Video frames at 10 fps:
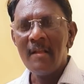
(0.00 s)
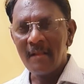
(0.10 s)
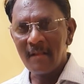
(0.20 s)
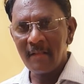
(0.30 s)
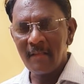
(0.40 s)

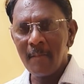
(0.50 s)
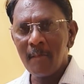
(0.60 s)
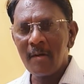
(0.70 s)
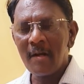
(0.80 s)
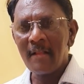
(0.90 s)
இங்கே
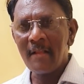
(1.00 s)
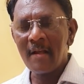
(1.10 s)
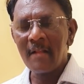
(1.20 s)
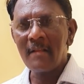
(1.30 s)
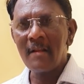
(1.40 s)
திமுக
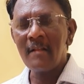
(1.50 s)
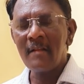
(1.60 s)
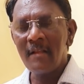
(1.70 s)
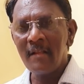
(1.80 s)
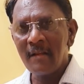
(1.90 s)
அதிகாரத்தில்
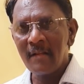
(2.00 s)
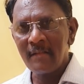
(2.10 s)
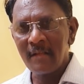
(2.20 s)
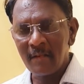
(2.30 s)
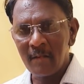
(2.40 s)
இருந்துட்டு
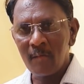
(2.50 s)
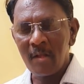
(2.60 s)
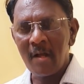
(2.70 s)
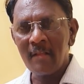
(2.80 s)
எதிர்கட்சியாக இருக்கக்கூடிய